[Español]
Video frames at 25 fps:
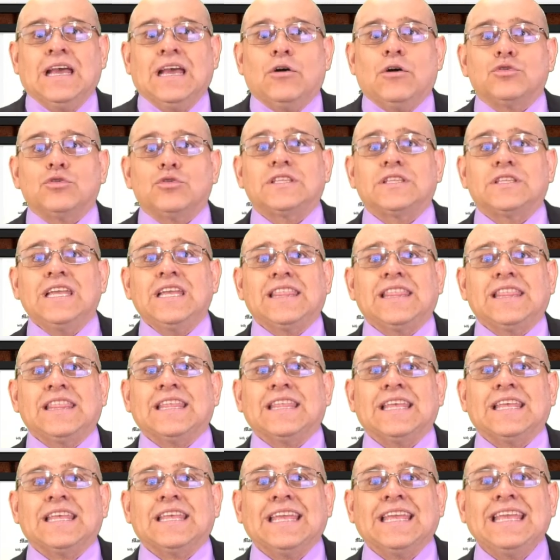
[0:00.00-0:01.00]
Usted
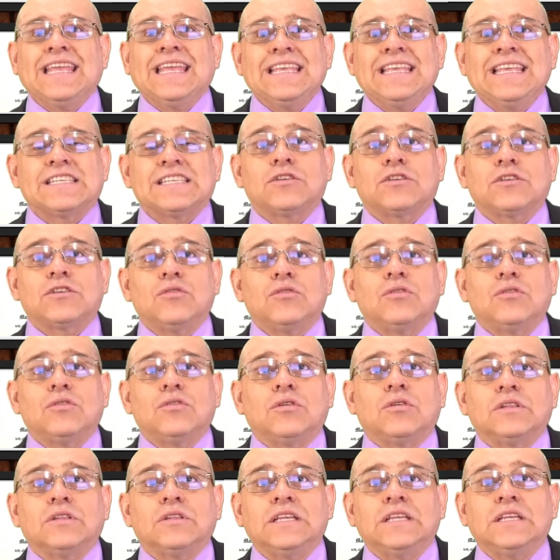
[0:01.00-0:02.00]
hizo
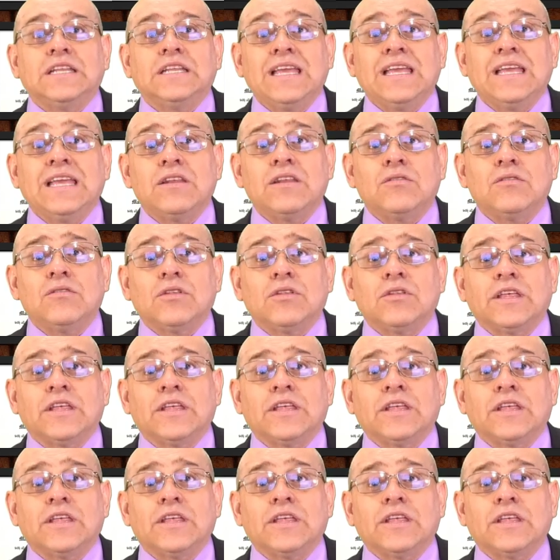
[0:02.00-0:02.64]
dinero